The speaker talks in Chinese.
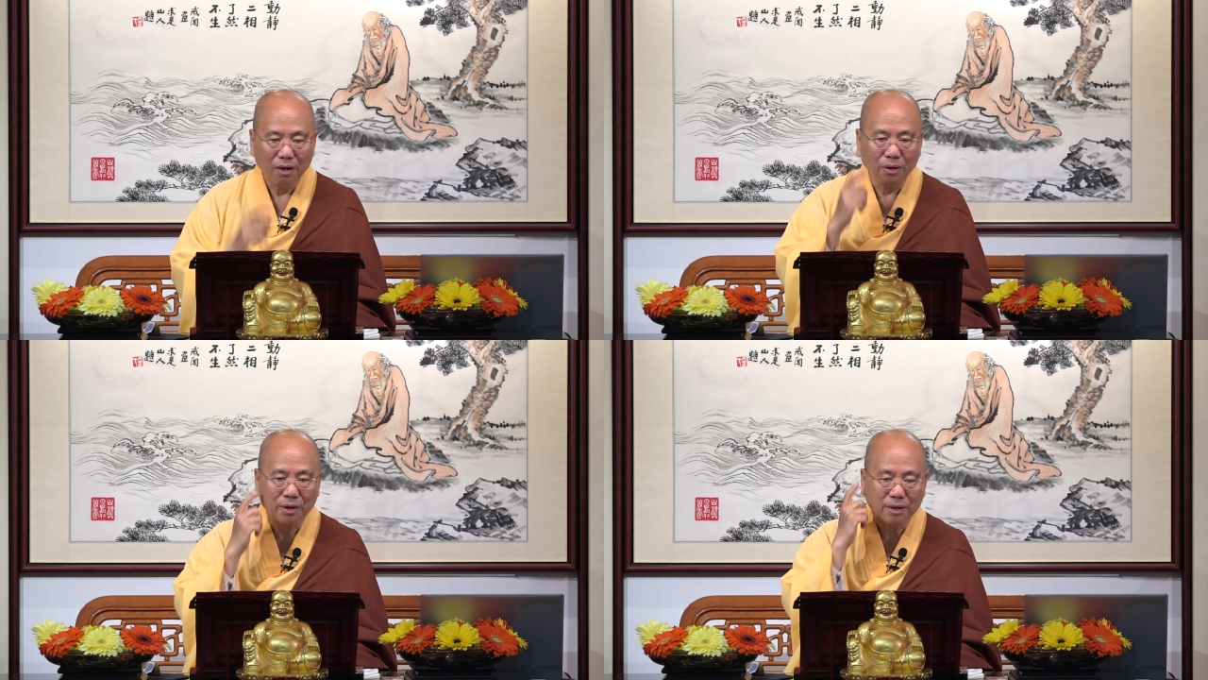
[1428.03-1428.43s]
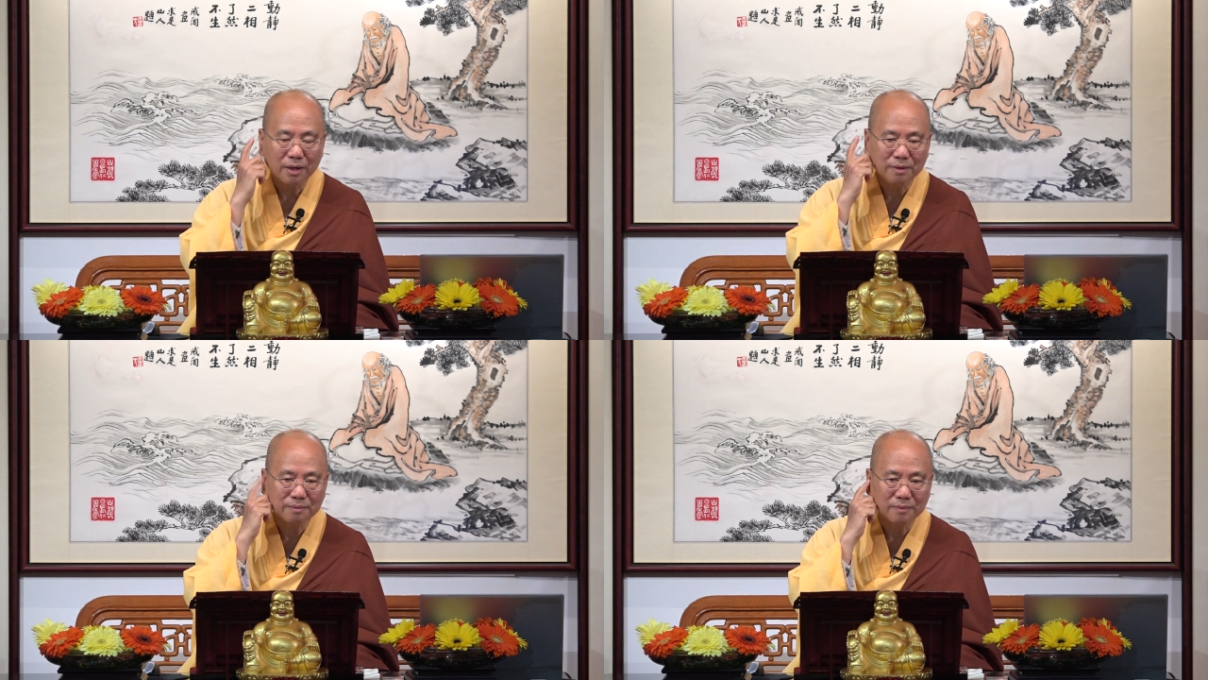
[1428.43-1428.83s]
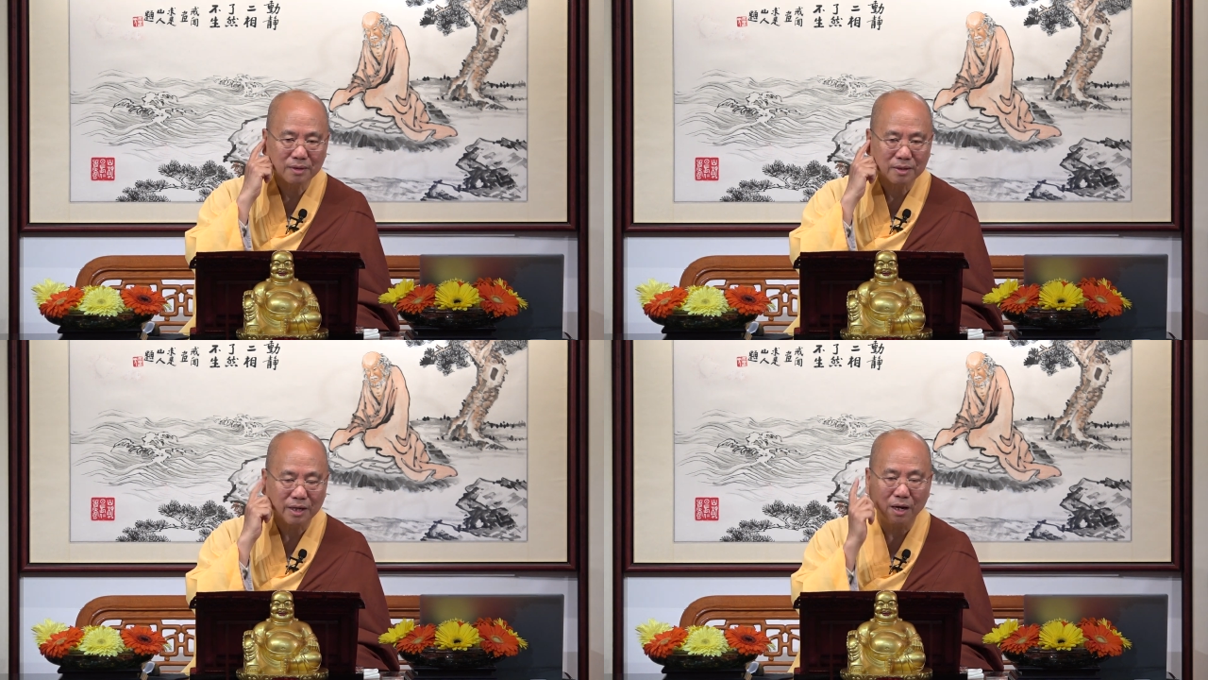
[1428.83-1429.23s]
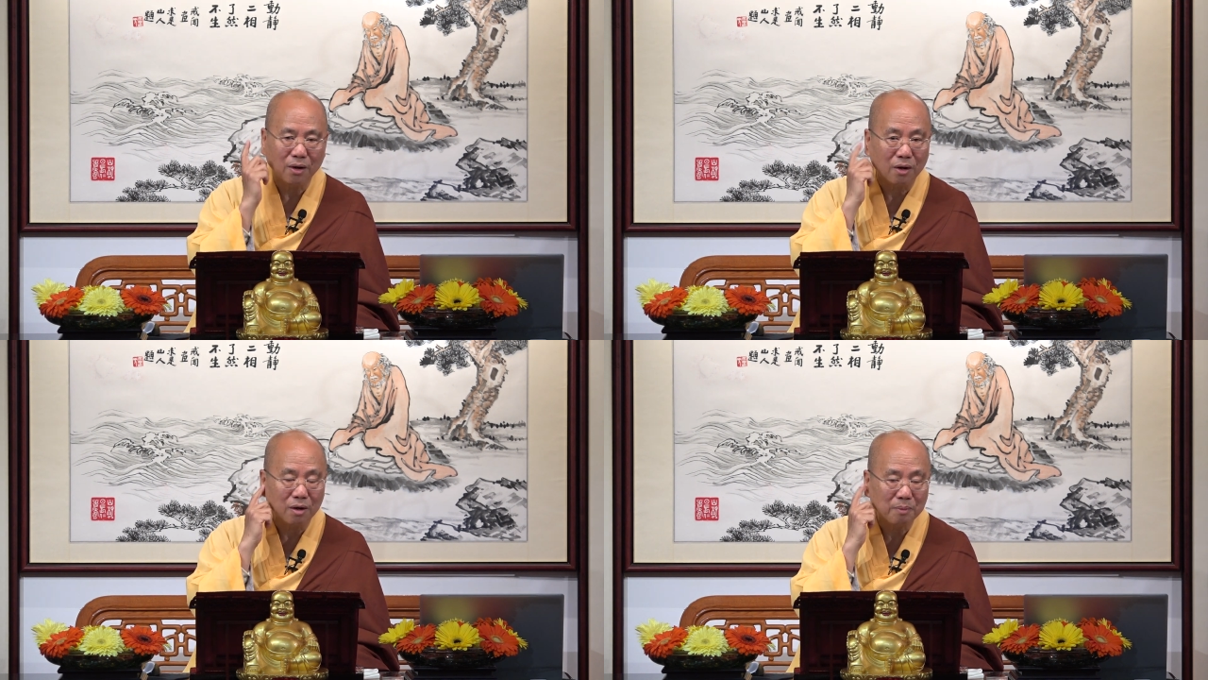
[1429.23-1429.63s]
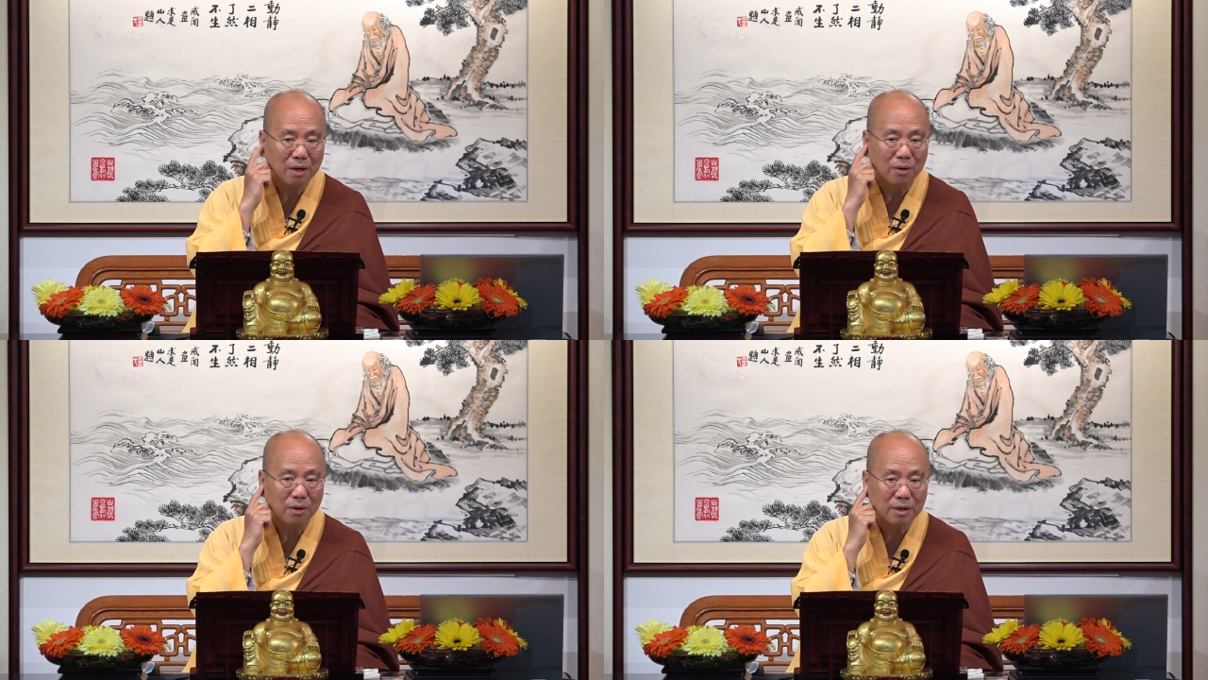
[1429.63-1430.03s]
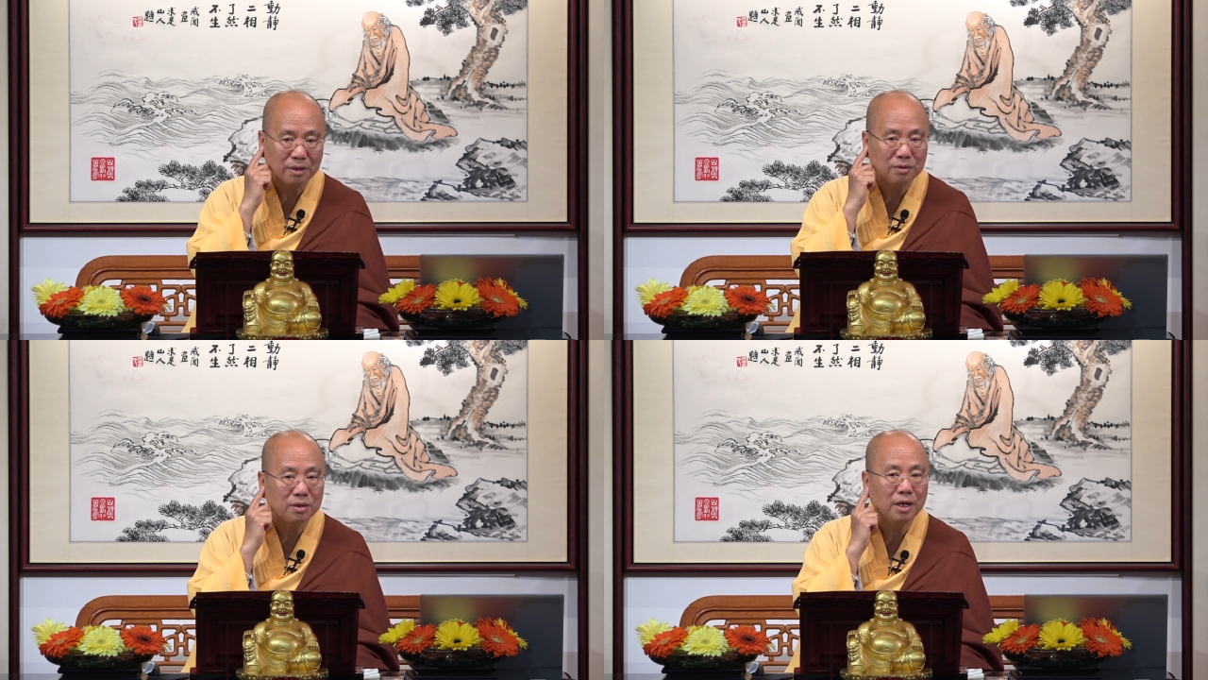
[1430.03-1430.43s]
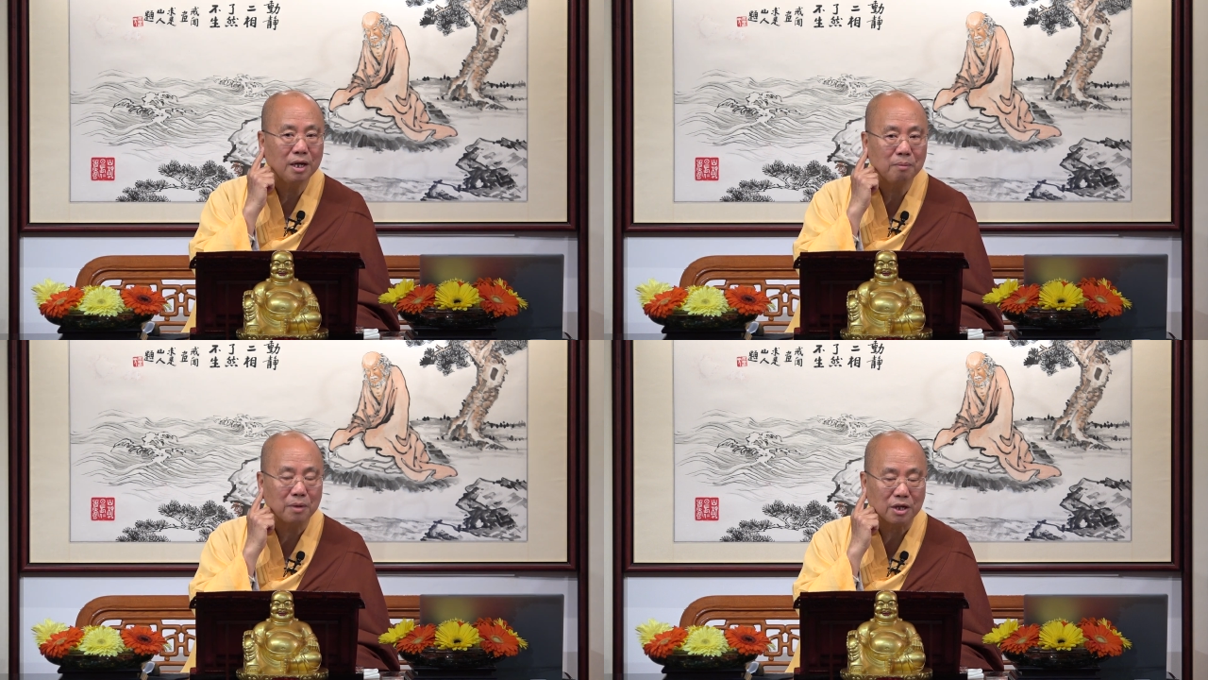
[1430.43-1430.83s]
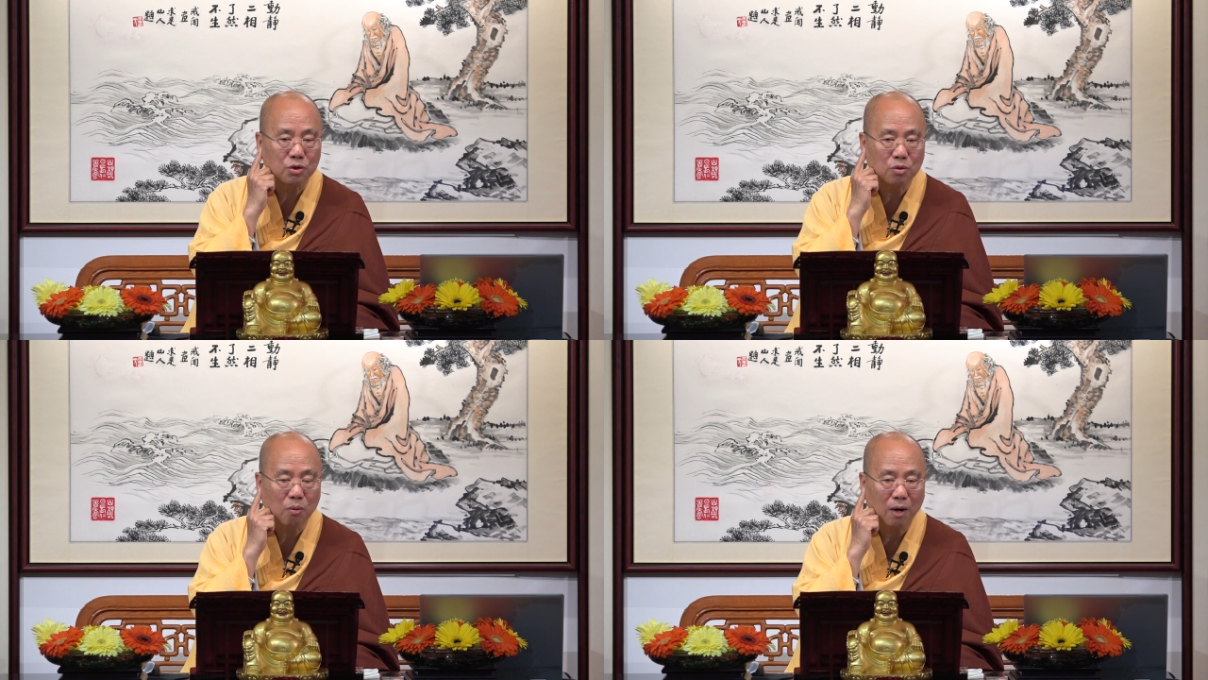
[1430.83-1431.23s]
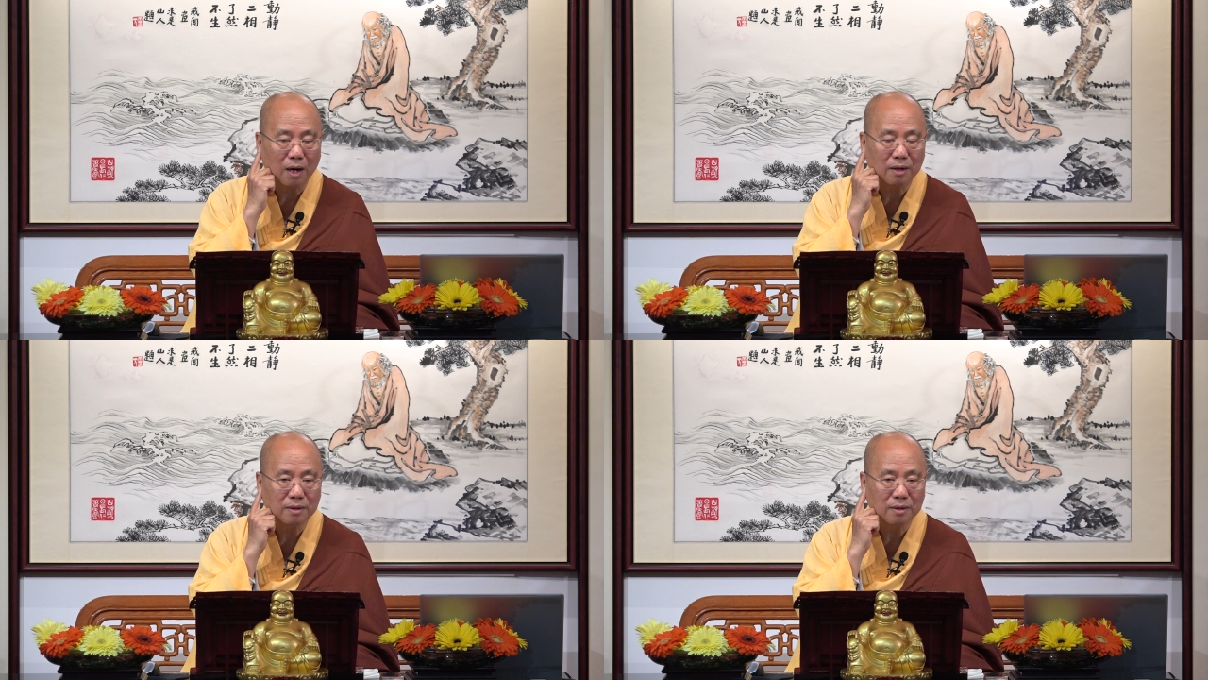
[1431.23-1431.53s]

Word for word: 耳根，眼耳嘛，耳根听每一句话，